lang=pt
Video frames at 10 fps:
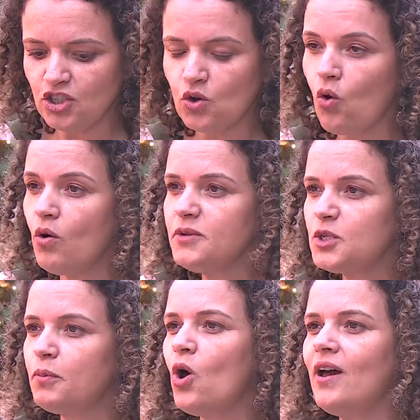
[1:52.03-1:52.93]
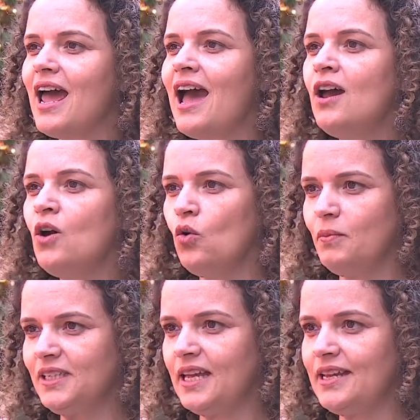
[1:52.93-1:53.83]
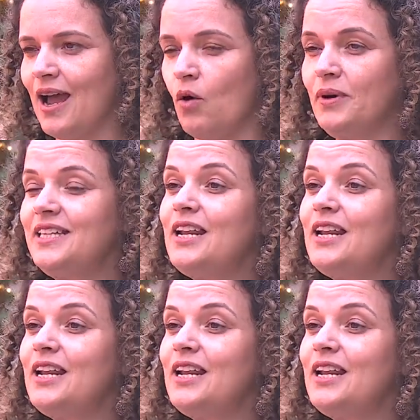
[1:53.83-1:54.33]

de como explorar o material.